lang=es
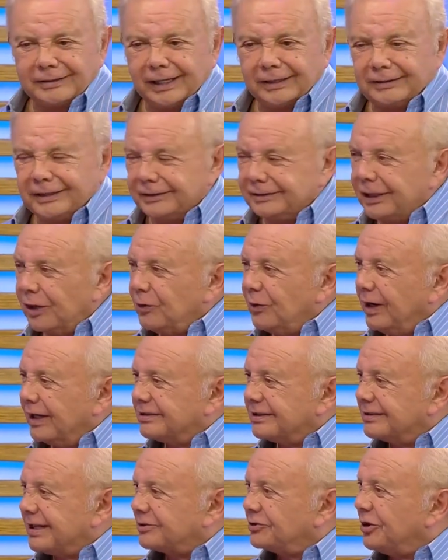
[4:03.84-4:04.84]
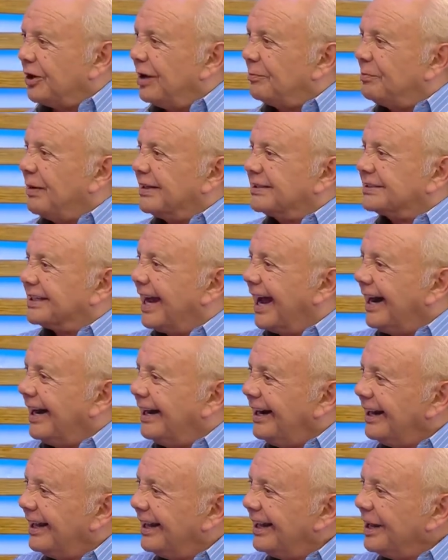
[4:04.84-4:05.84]
sentiste alguna sensación especial?
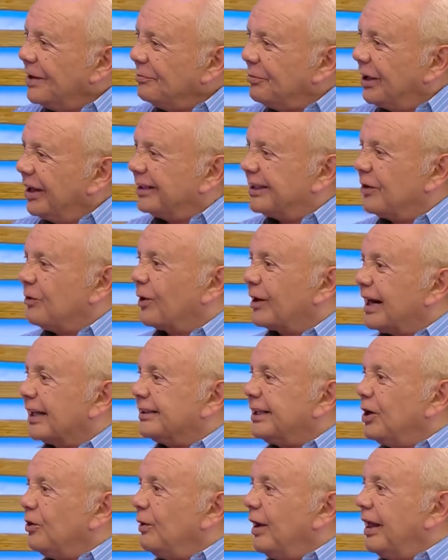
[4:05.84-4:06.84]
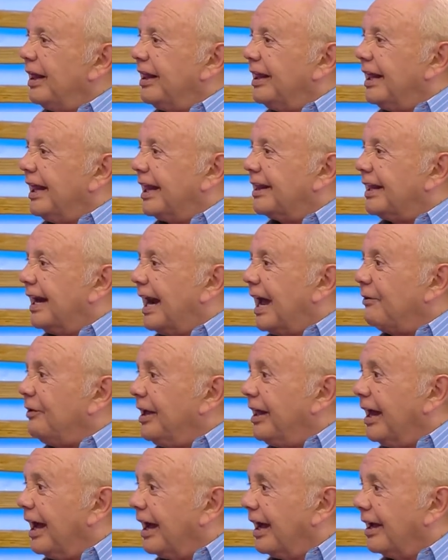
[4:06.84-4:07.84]
Porque te borraste nueve días de la
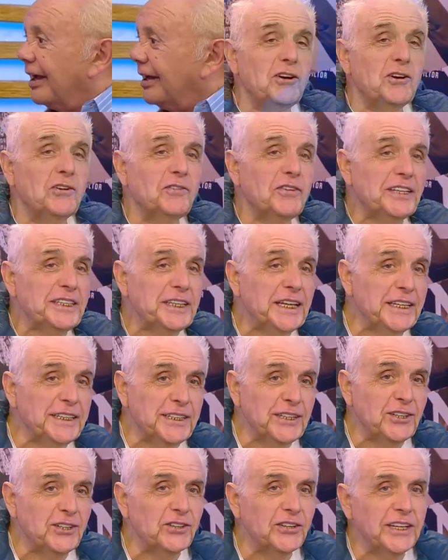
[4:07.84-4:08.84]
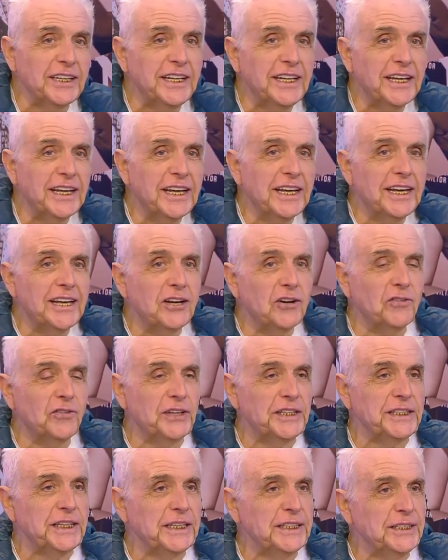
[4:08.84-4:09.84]
vida. lo fantástico es, lo
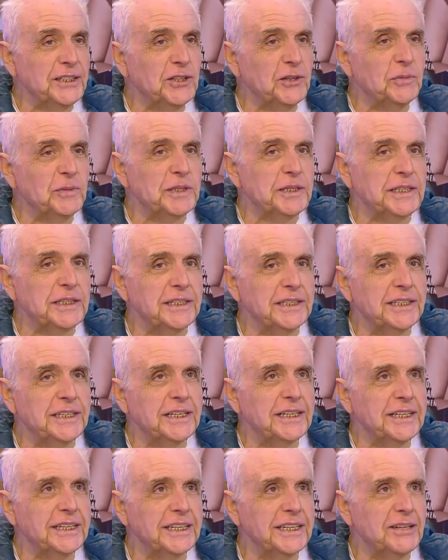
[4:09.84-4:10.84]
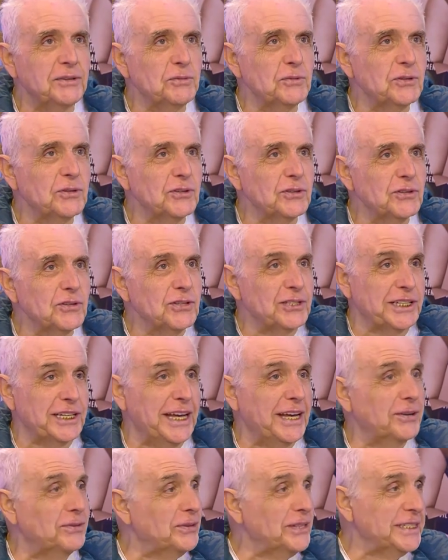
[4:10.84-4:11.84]
fantástico, ¿me entiendes? Es que uno no se
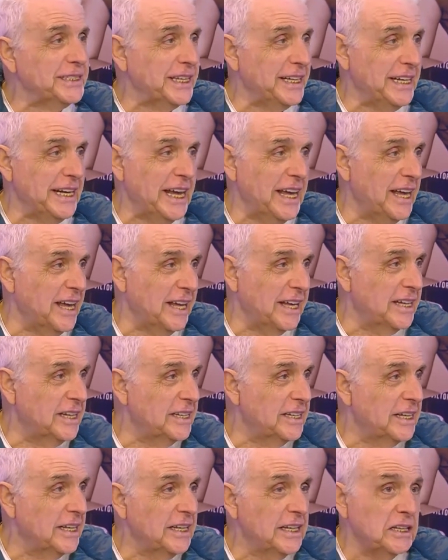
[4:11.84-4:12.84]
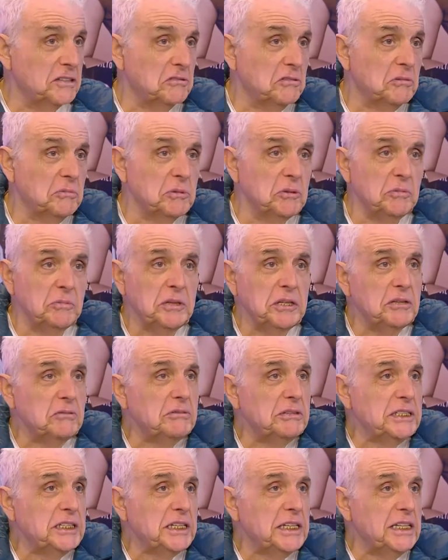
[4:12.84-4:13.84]
da cuenta de nada. Entonces, como no me di
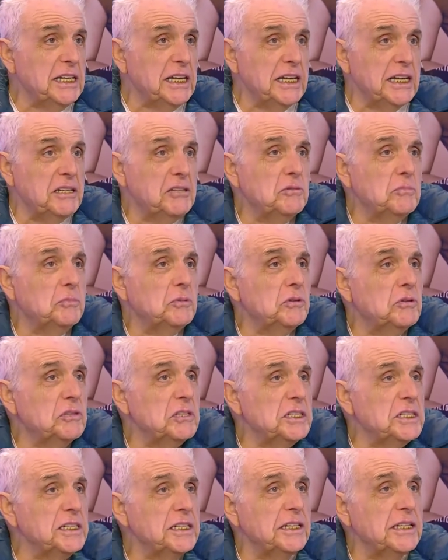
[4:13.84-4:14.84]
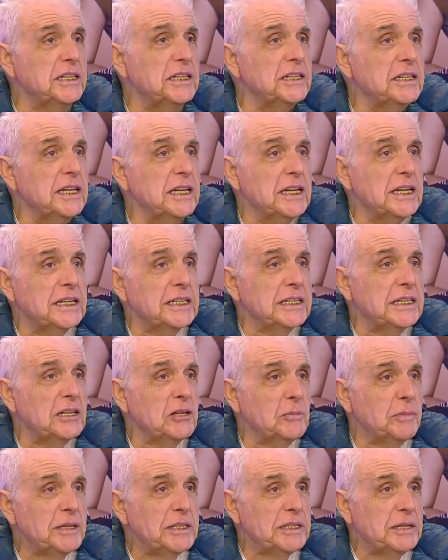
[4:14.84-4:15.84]
cuenta de nada, no puedo decir que,
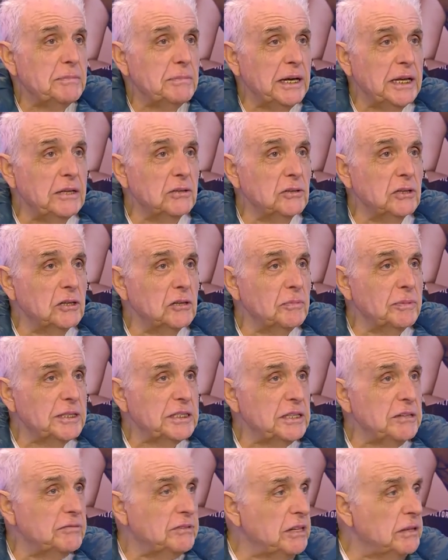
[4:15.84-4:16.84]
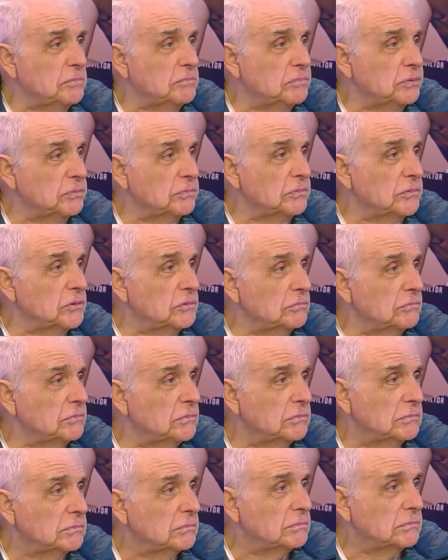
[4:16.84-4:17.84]
lo pasé mal o que lo pasé bien. Pues. ¿Pero viviste